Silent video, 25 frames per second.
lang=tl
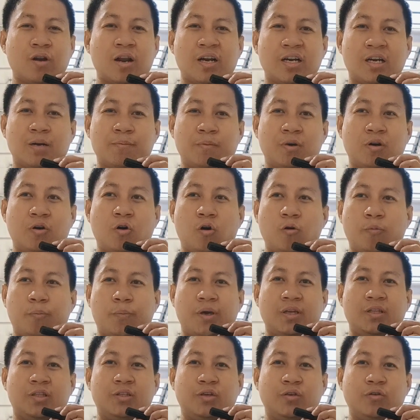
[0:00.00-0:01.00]
ko lang na
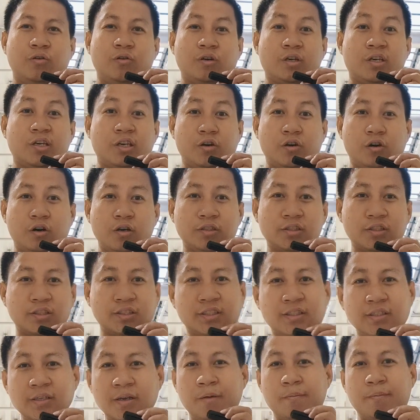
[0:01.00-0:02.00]
mag-open yung
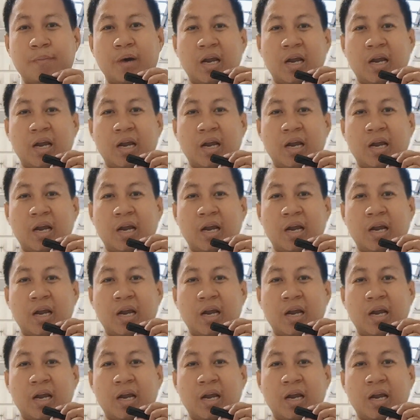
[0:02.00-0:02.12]
kiosks